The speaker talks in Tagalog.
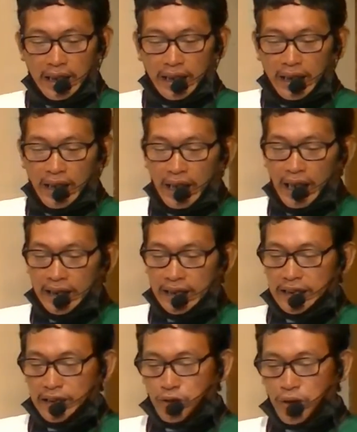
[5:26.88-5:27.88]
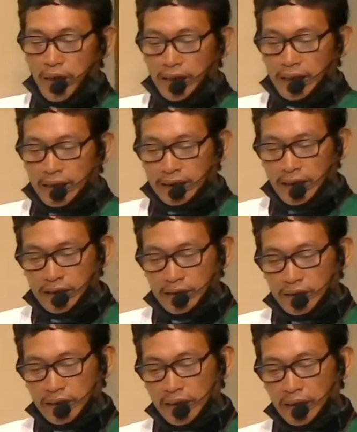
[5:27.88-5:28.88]
Ang ikaduha nga
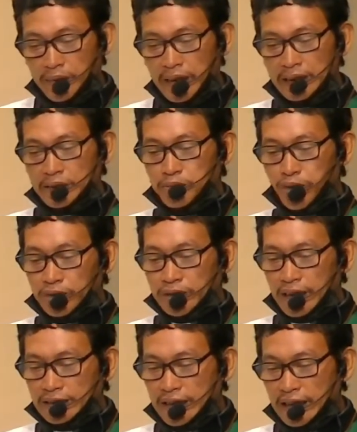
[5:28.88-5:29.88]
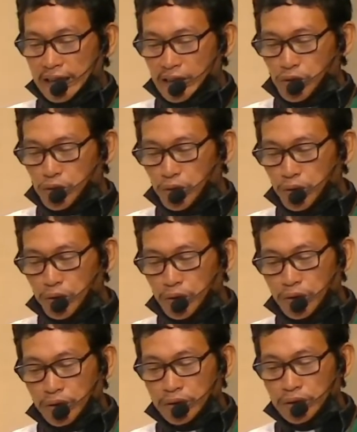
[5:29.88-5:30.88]
labing importante nga sugo
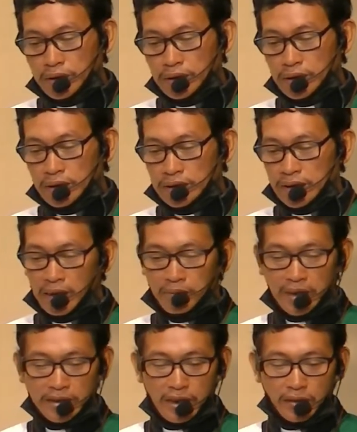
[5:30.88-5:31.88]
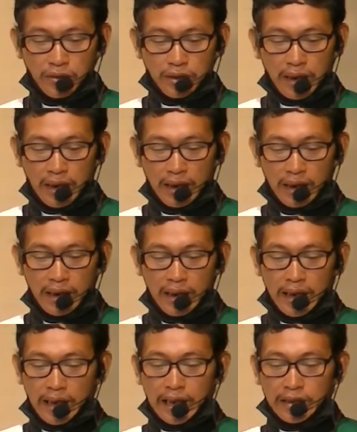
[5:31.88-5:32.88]
sama sa una
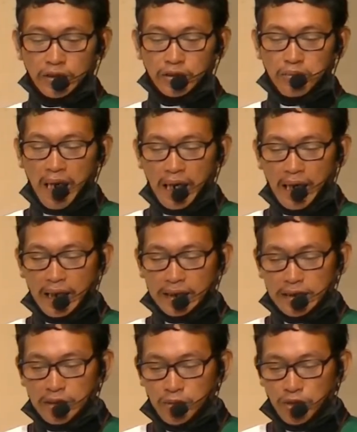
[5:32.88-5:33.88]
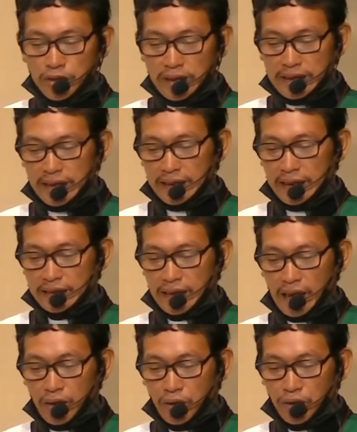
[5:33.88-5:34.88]
higugma ang imong isig
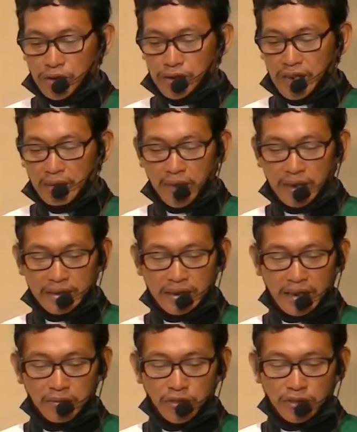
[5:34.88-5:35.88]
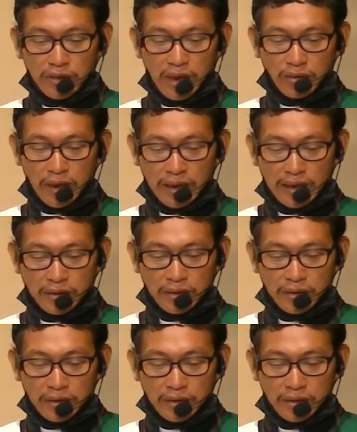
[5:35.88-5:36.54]
kataw sama sa imong kaugalingon.